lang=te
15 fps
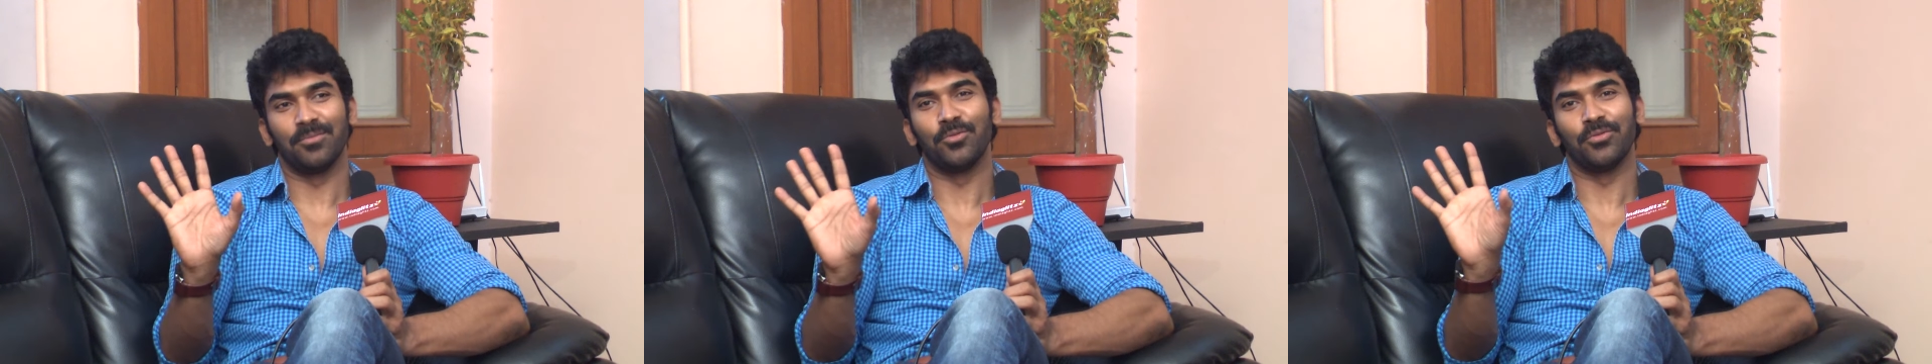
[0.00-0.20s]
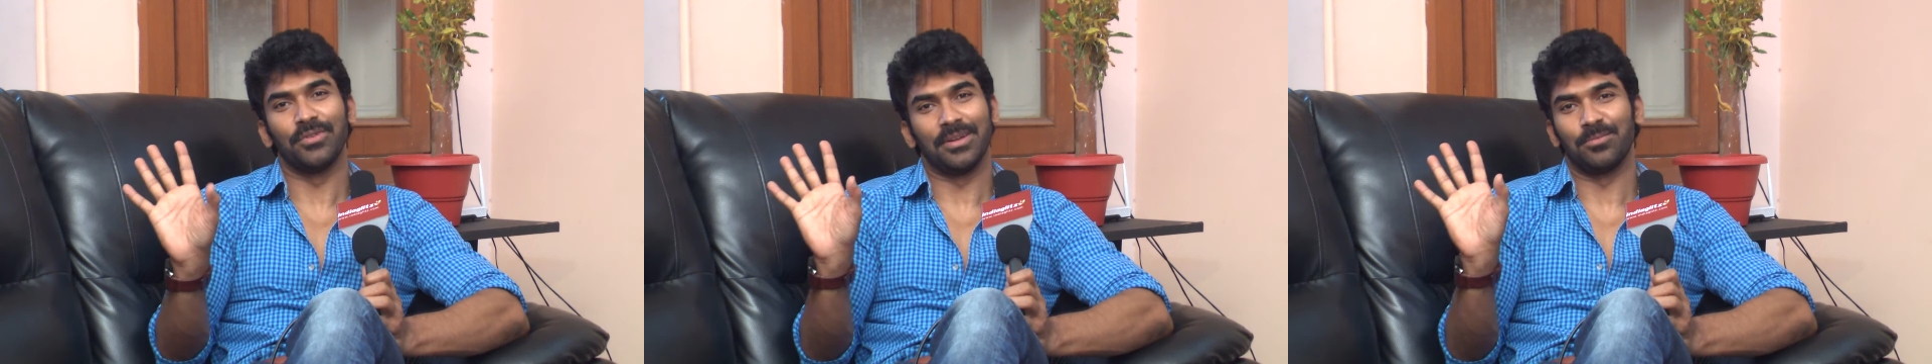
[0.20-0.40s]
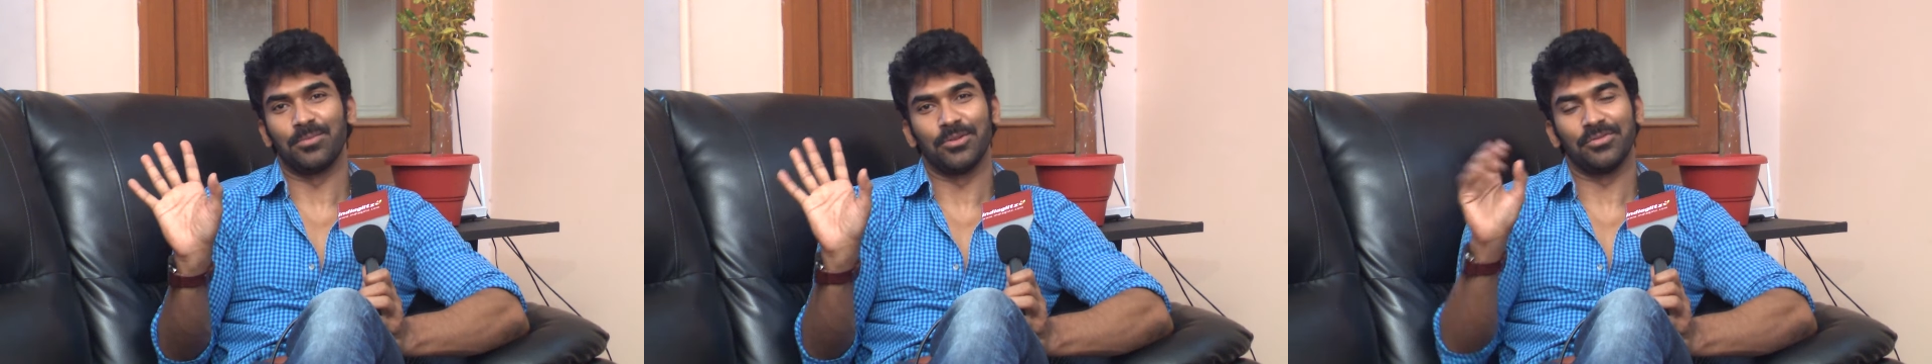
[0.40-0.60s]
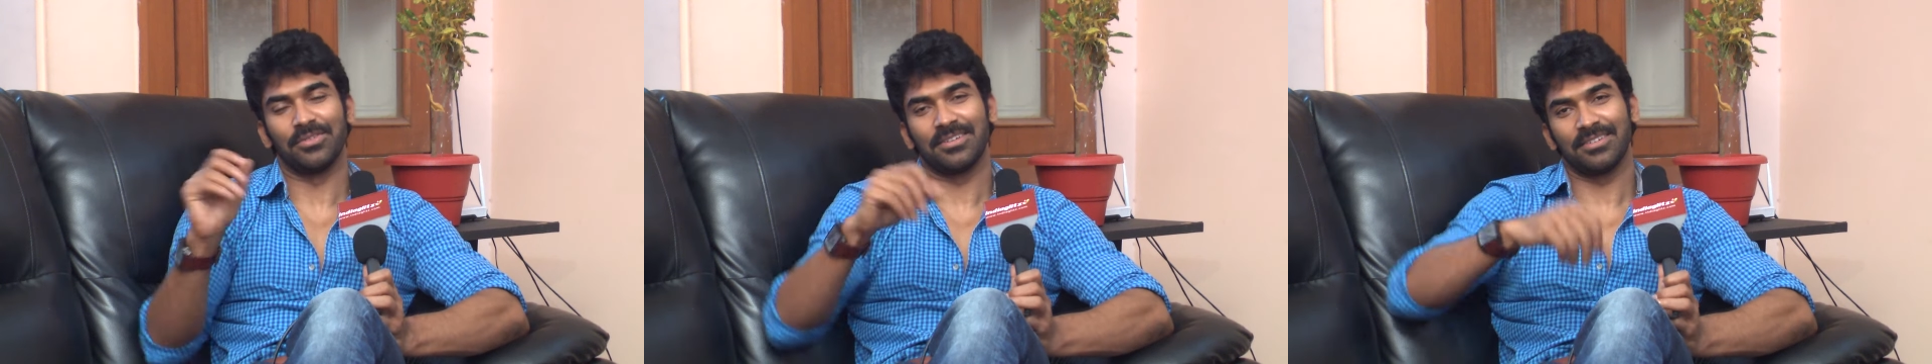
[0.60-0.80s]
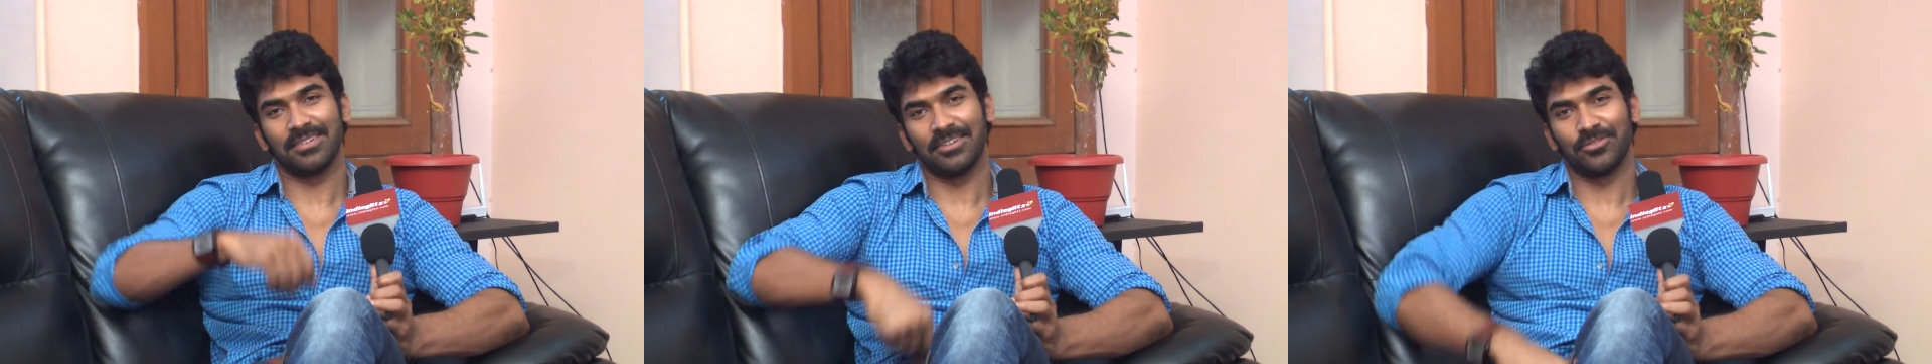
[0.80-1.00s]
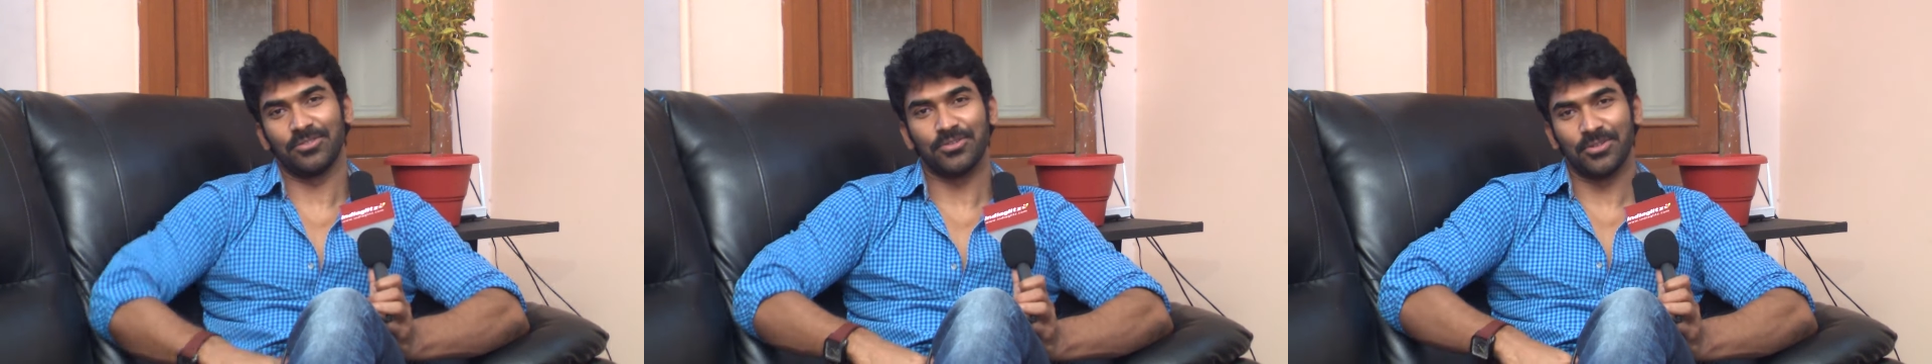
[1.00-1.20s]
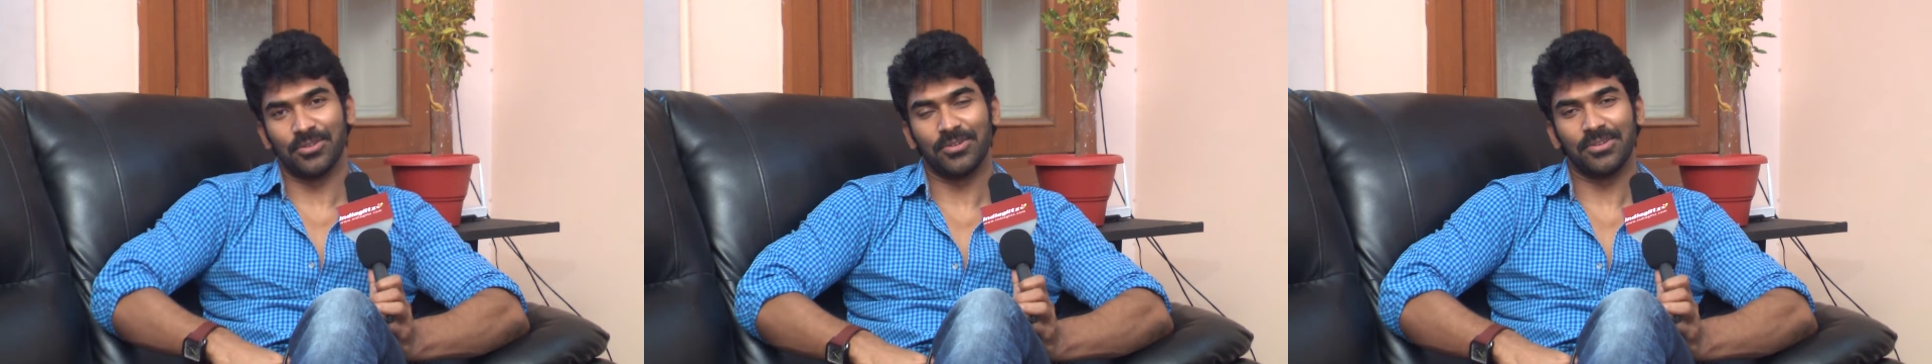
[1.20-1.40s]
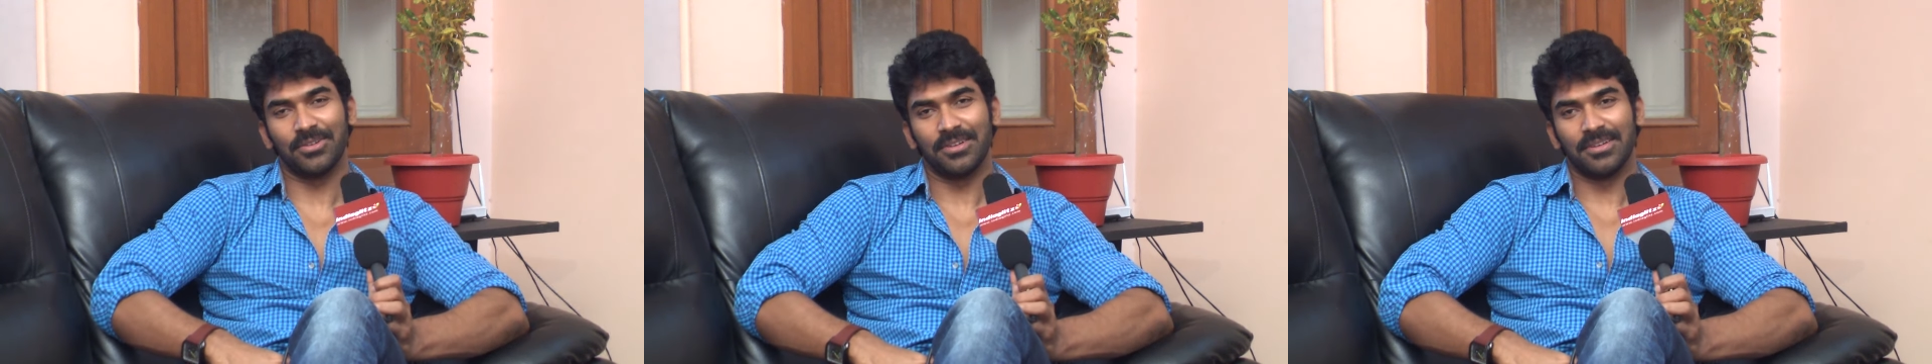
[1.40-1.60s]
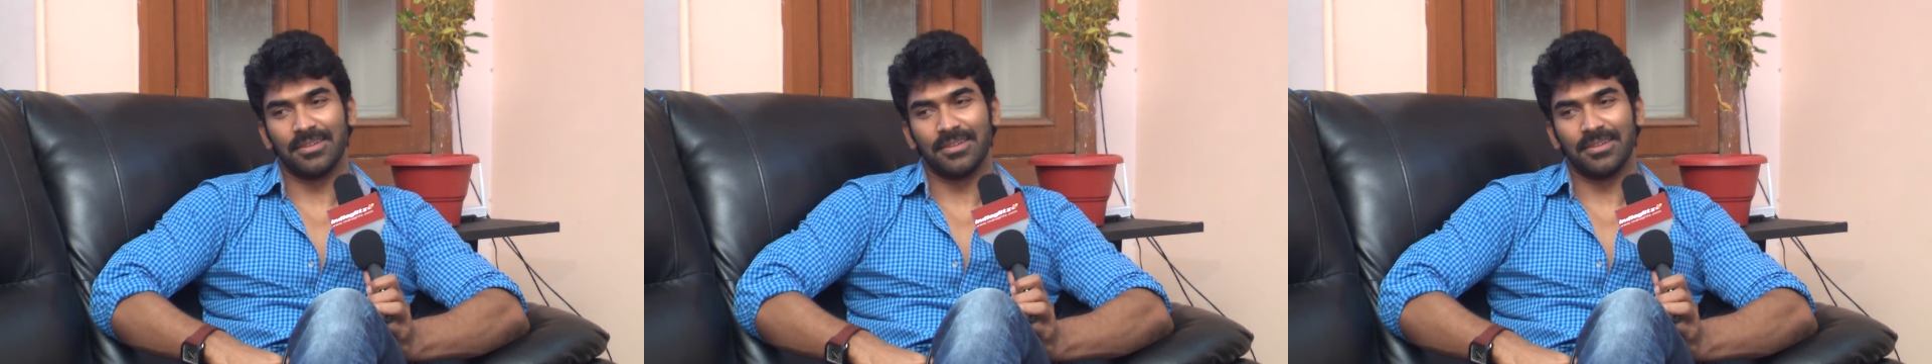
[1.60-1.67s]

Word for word: మూవీ ఇప్పుడున్న రోజుల్లో